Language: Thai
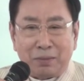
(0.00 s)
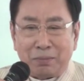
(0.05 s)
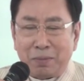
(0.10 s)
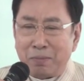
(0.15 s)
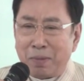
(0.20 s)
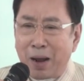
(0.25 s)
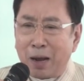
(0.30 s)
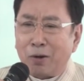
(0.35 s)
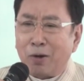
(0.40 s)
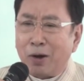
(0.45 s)
มั
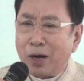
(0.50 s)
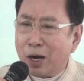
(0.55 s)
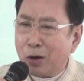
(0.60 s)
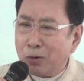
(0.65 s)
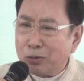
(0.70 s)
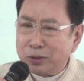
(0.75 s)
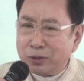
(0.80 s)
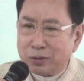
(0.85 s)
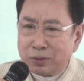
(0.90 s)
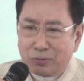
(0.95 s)
นหมายความว่า
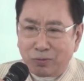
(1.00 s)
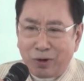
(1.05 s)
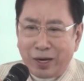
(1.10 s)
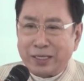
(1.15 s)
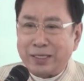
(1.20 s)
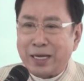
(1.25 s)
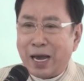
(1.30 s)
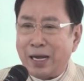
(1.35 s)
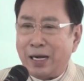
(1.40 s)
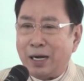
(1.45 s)
เขาไว้
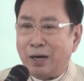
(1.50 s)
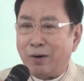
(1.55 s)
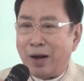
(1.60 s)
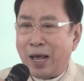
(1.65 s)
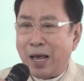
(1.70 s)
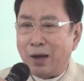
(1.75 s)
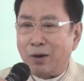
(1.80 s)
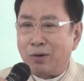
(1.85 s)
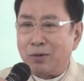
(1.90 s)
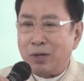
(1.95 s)
ใจเรา
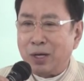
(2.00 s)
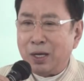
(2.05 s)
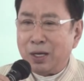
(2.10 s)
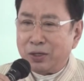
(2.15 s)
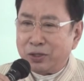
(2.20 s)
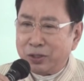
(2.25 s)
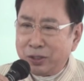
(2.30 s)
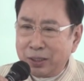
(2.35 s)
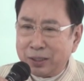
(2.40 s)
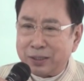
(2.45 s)
แล้ว
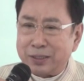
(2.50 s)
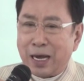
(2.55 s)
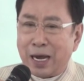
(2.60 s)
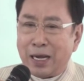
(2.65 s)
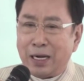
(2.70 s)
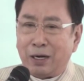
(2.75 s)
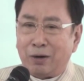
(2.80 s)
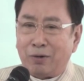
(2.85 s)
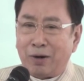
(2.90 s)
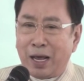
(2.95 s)
เชื่อใจ
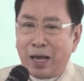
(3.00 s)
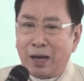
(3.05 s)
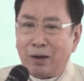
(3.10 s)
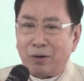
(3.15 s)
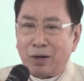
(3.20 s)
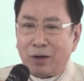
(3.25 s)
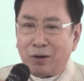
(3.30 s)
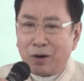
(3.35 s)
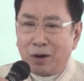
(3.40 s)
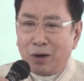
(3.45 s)
เราแล้ว
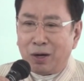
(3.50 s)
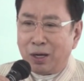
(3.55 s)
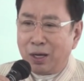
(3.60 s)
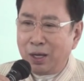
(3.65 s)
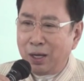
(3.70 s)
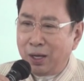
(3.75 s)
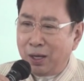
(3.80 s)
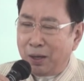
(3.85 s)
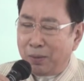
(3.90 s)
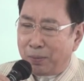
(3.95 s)
แล้วก็
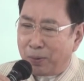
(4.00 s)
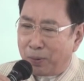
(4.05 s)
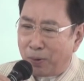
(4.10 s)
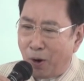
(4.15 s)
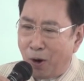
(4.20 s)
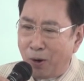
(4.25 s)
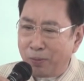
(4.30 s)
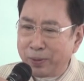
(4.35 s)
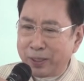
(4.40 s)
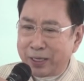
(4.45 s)
พ
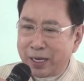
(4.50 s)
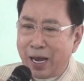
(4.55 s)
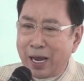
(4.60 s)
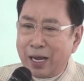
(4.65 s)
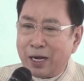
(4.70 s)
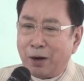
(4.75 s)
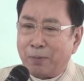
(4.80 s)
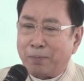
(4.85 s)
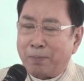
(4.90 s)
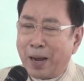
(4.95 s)
ร้อมที่จะ
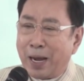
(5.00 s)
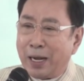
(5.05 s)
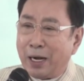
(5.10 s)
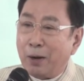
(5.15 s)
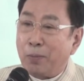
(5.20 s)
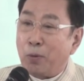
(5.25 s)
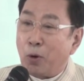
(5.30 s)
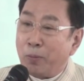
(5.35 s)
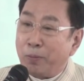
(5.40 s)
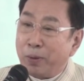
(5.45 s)
ให้เราไป
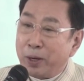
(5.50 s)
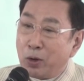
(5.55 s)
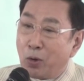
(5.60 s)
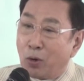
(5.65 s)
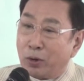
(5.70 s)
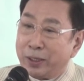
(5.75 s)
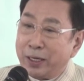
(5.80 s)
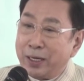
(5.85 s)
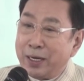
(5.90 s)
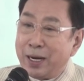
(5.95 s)
และผลประโย
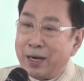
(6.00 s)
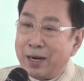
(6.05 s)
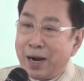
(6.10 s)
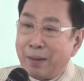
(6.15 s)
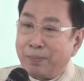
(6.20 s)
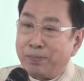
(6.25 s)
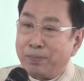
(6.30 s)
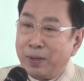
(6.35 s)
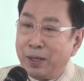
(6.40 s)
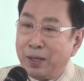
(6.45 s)
ชน์ที่ได้
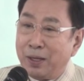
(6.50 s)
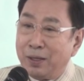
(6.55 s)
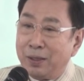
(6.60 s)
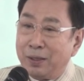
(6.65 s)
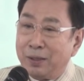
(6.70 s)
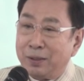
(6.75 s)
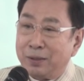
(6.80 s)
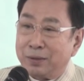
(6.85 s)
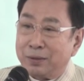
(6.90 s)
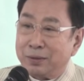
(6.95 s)
รับ
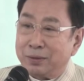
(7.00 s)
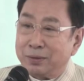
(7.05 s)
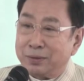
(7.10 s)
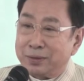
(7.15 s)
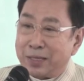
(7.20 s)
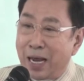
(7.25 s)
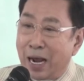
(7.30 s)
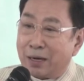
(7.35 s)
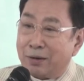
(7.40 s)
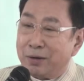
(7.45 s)

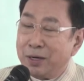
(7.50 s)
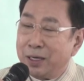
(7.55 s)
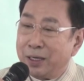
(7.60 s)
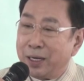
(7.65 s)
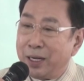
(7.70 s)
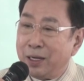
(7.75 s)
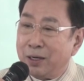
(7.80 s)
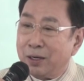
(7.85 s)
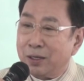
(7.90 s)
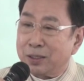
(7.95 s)
จากเรื่อง
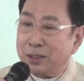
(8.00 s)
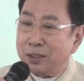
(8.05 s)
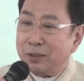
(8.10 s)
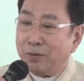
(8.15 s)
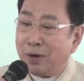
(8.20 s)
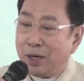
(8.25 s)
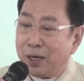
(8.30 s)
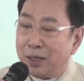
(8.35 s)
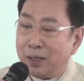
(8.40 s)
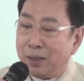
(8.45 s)
นี้ก็คือ
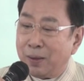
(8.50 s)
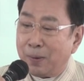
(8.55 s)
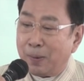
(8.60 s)
ว่า